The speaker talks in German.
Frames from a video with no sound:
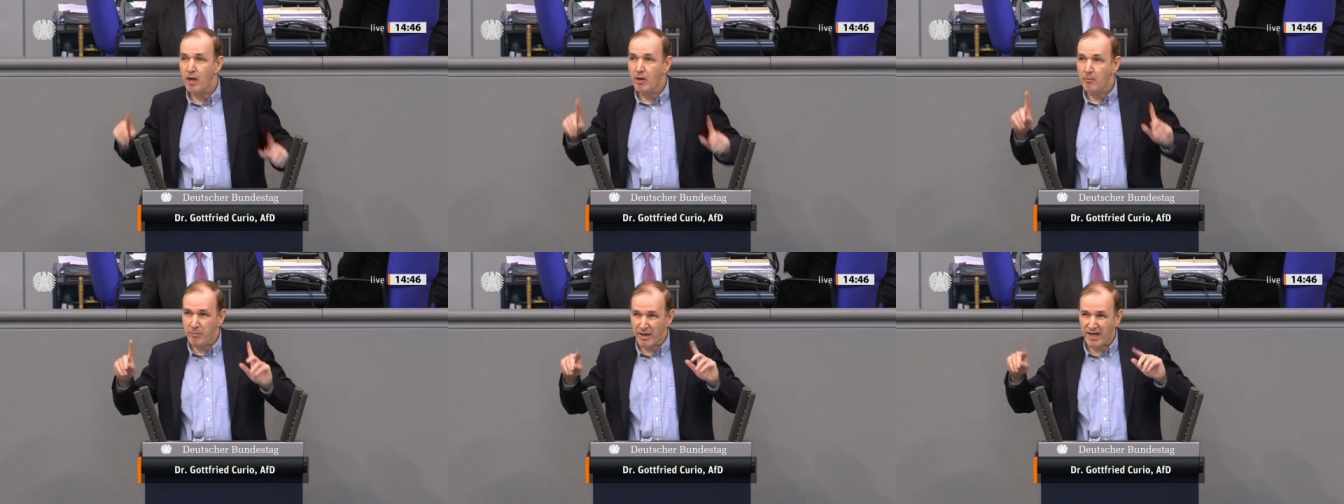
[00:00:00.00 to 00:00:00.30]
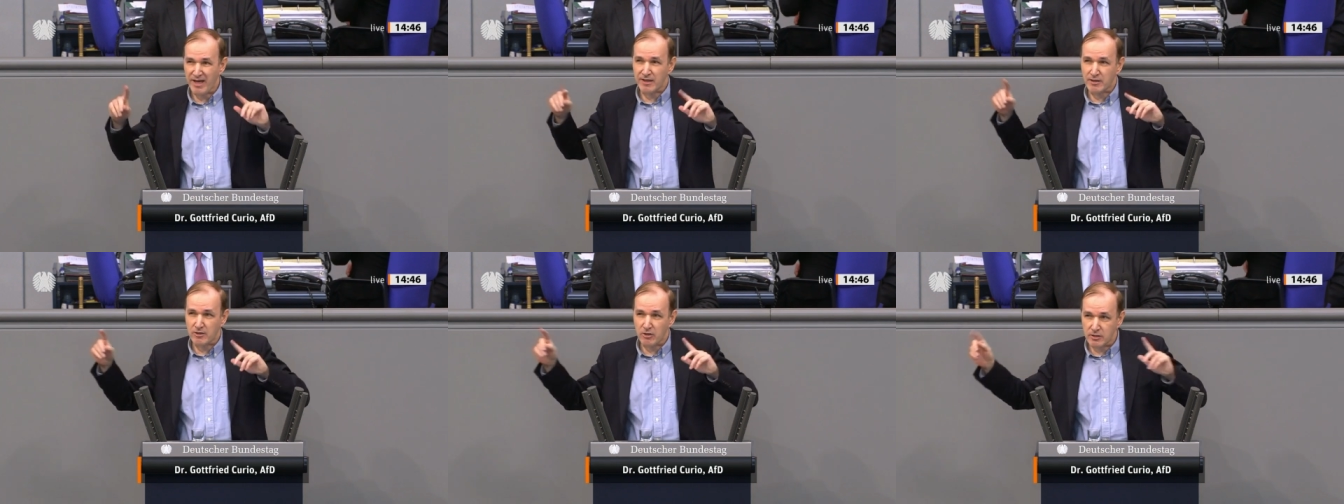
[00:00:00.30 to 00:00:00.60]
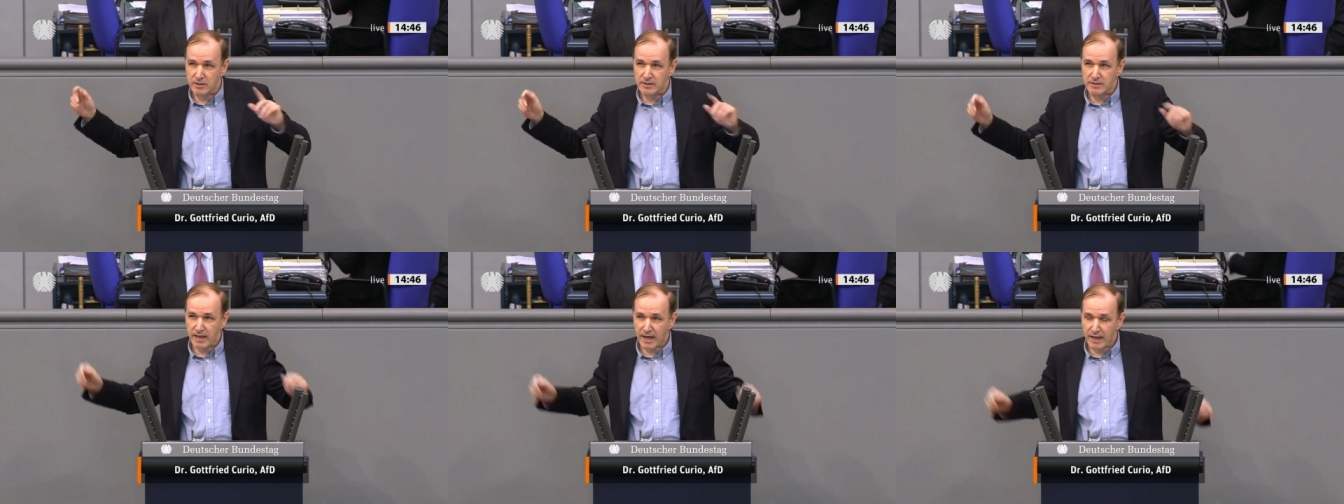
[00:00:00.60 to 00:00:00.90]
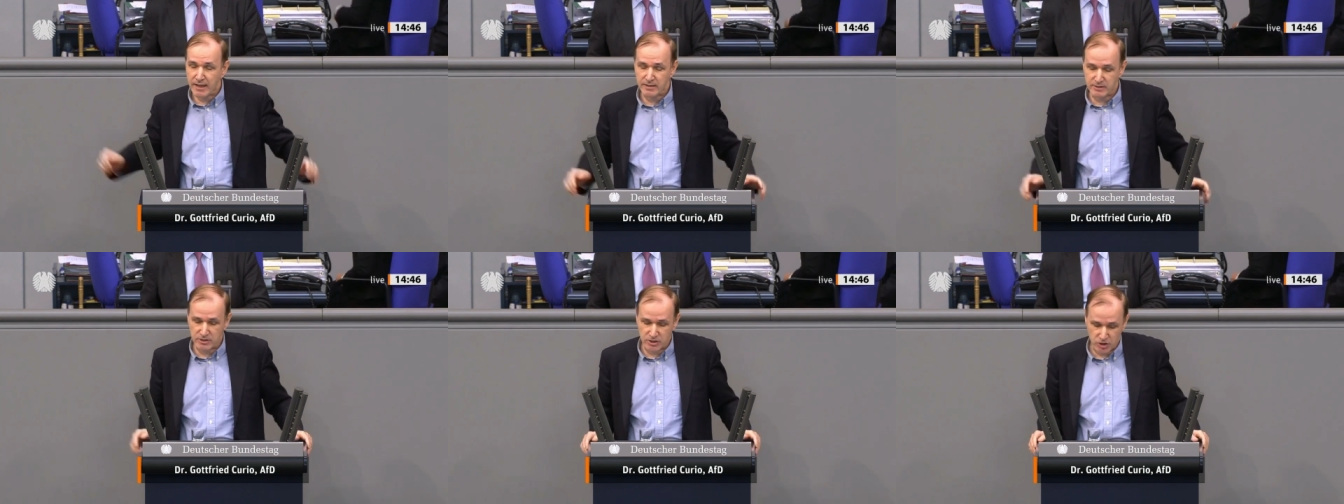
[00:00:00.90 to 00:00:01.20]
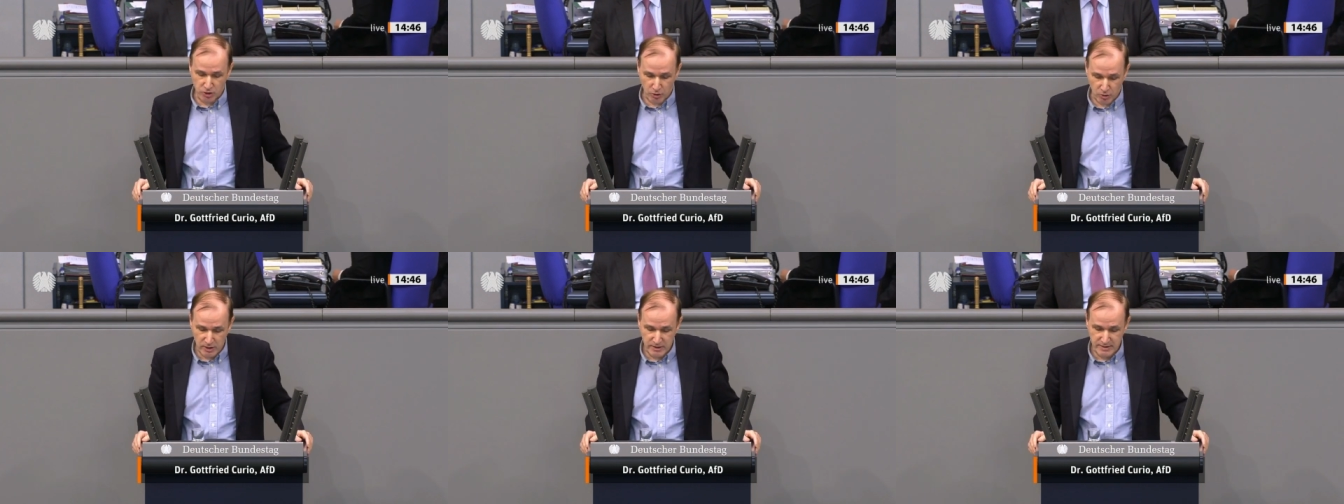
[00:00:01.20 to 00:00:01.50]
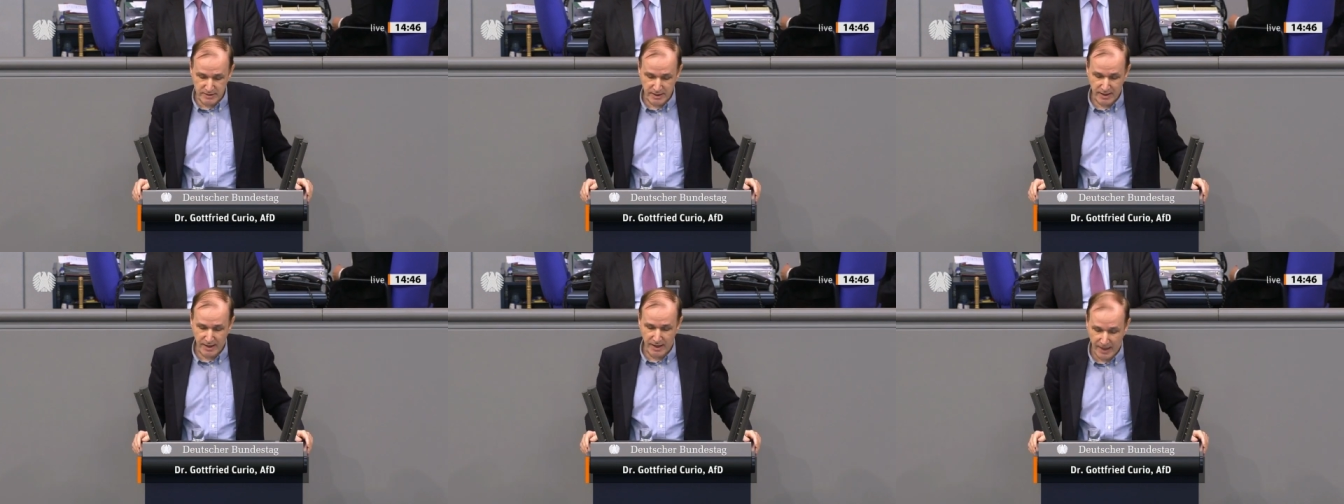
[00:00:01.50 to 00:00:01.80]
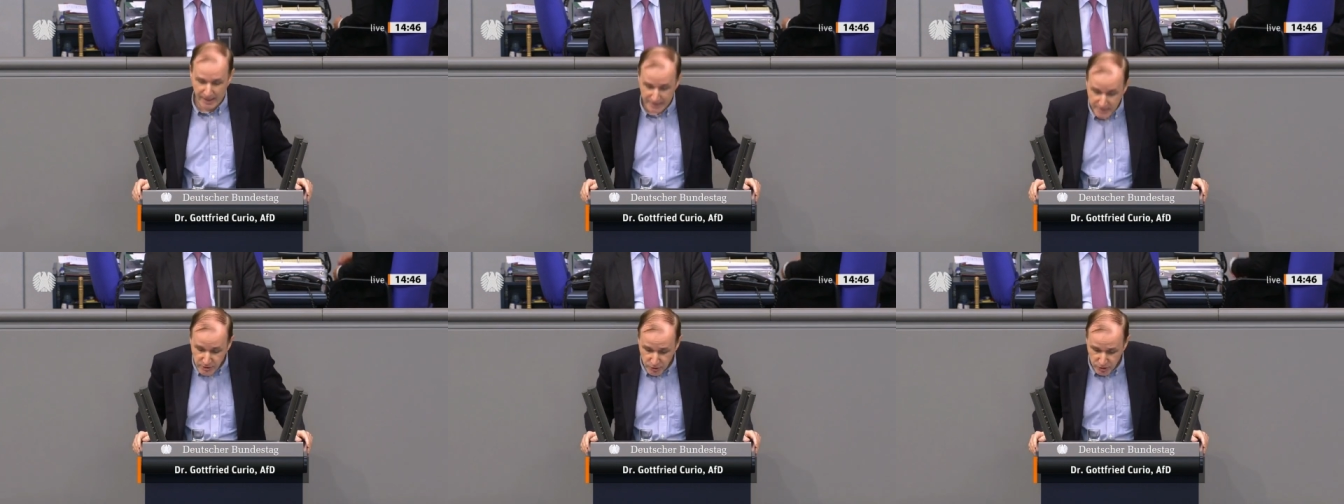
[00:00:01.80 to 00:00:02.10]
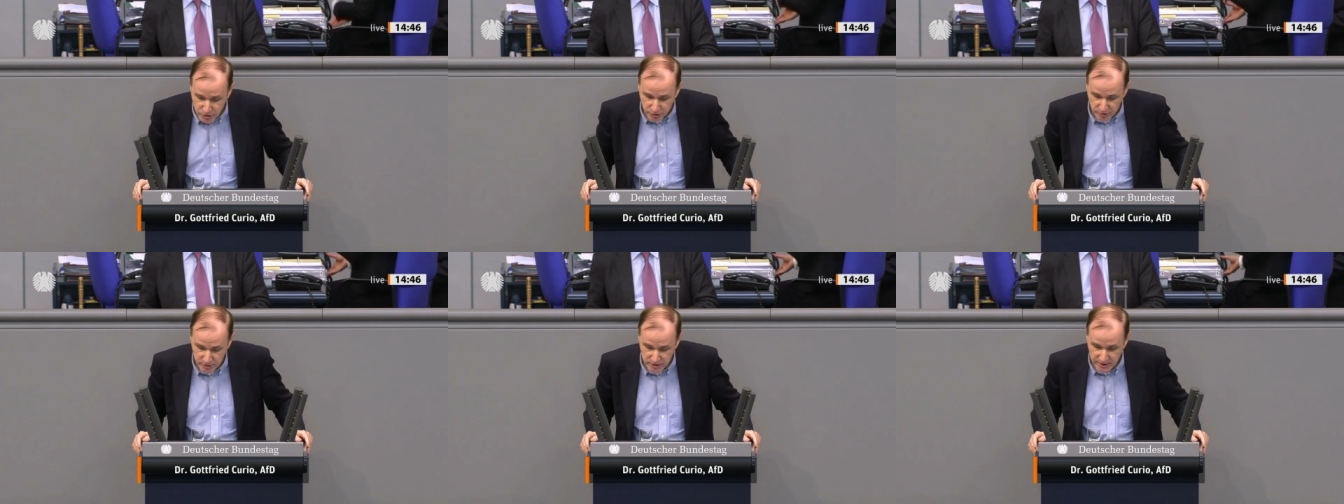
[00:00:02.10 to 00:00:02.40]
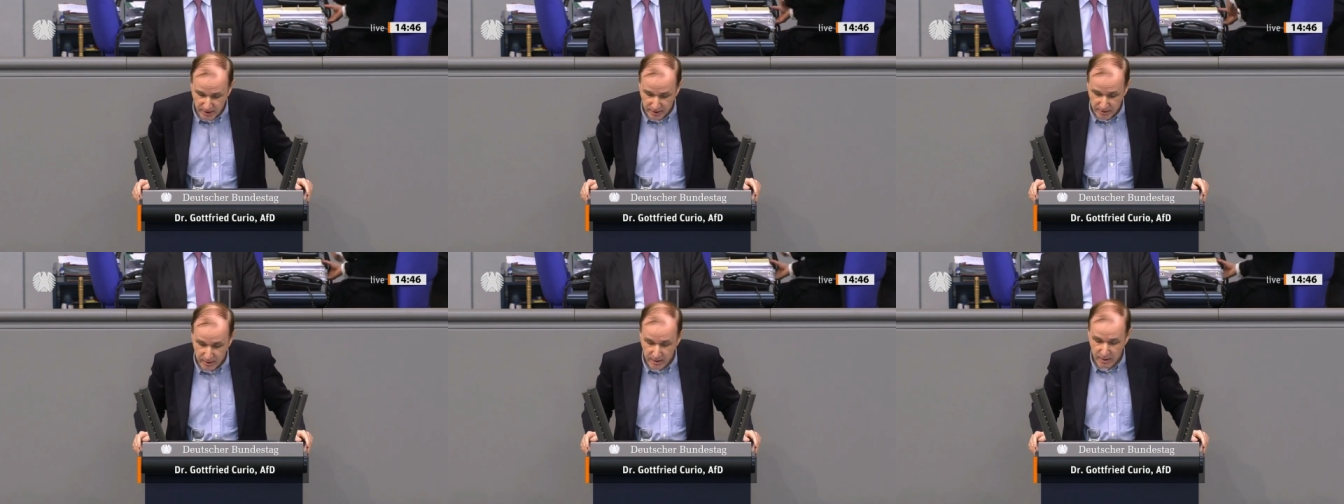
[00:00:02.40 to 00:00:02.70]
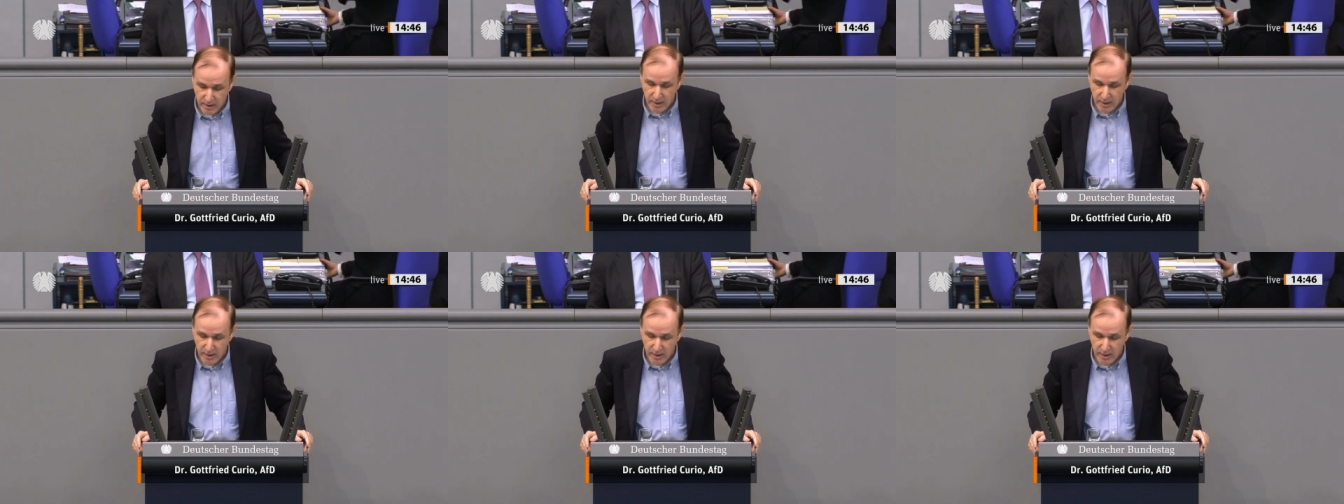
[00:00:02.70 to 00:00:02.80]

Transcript: per Kontaktschuld einzuschüchtern.